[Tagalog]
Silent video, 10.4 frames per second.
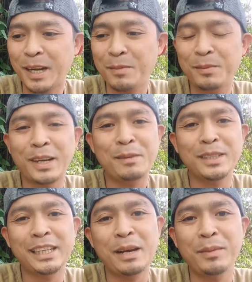maraming
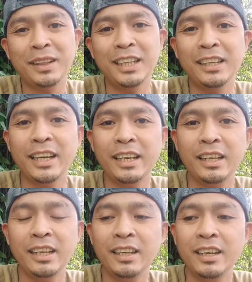maraming salamat din
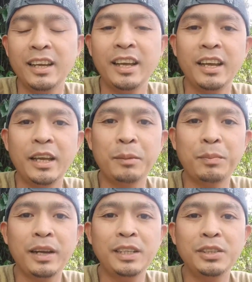kay
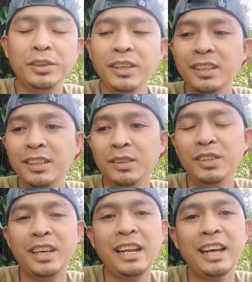April Joy
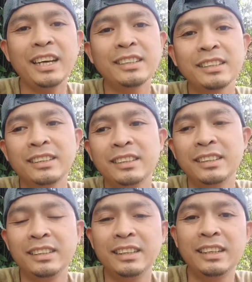Nunyala
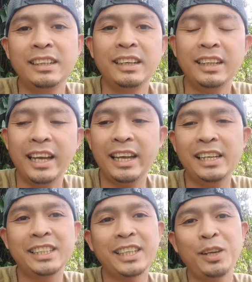
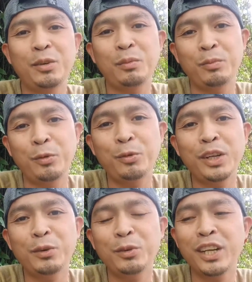dahil siya yung
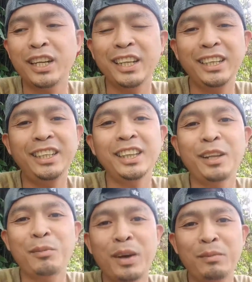unang-una
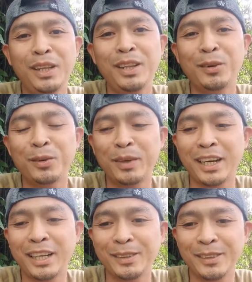nag-edit ng mga video ko
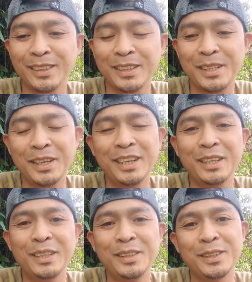mga katoks.
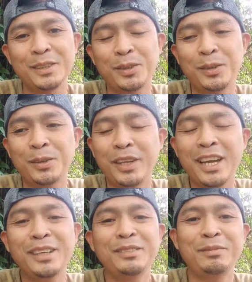So
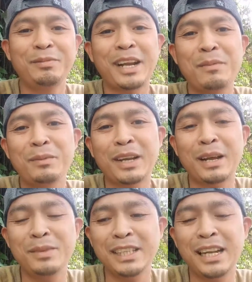yan, maraming
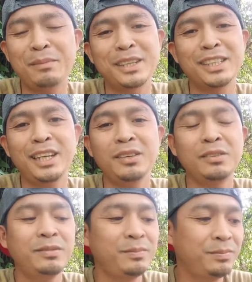maraming salamat sa inyo.